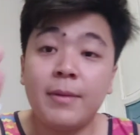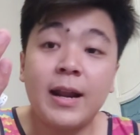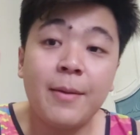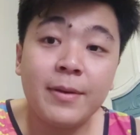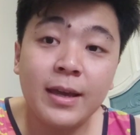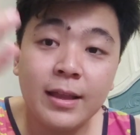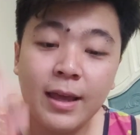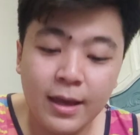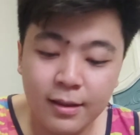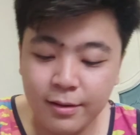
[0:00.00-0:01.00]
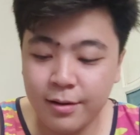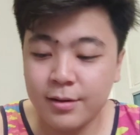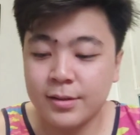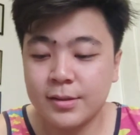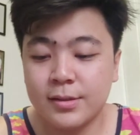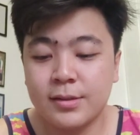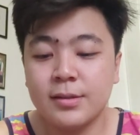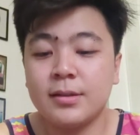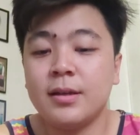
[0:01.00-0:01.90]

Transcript: maraming inhalers.